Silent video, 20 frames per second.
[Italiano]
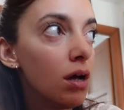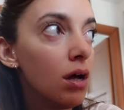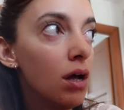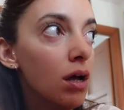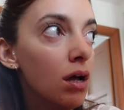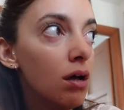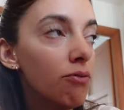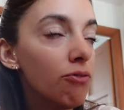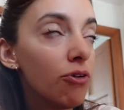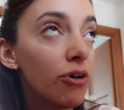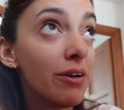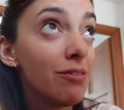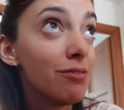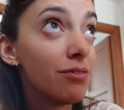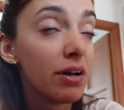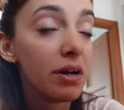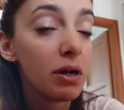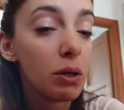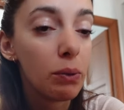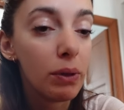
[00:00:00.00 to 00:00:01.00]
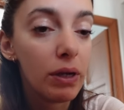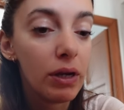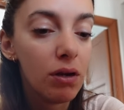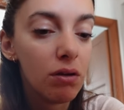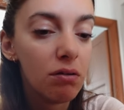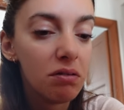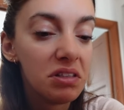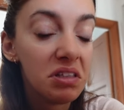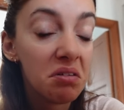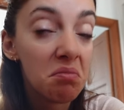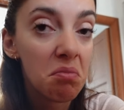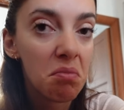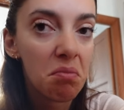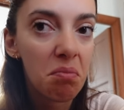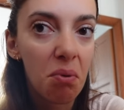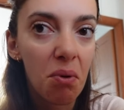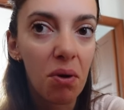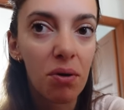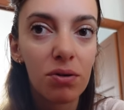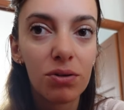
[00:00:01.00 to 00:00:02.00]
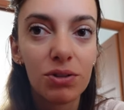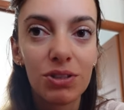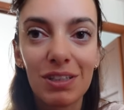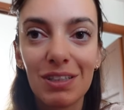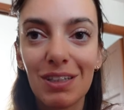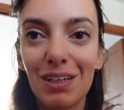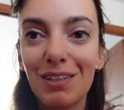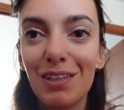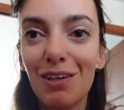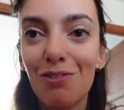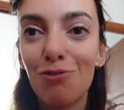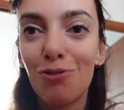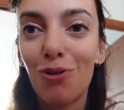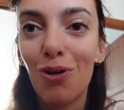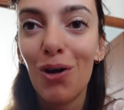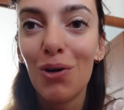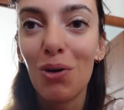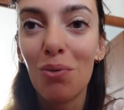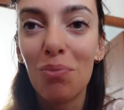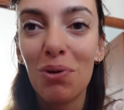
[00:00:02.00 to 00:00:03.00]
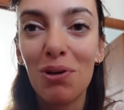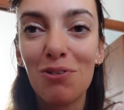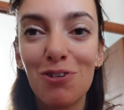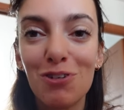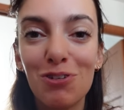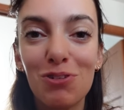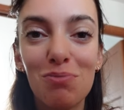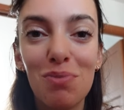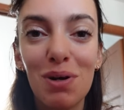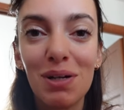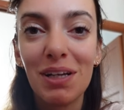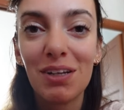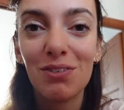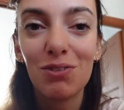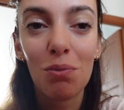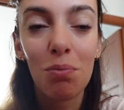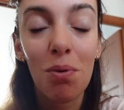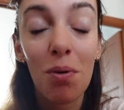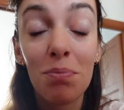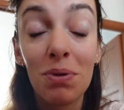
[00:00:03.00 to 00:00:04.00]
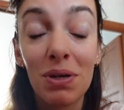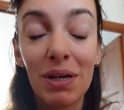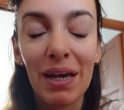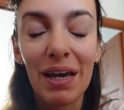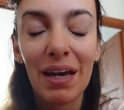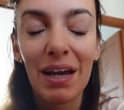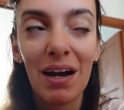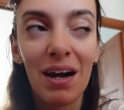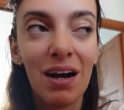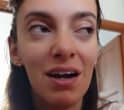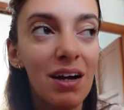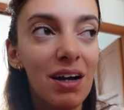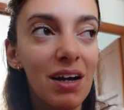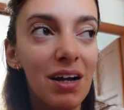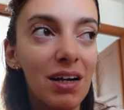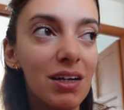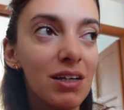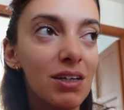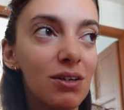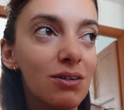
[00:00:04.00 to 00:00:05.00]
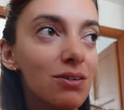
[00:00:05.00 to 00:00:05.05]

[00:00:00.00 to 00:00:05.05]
eh, vorrei fare quello, vediamo un po' cosa salta fuori, ho appena fatto un bagnetto a Poppy che era in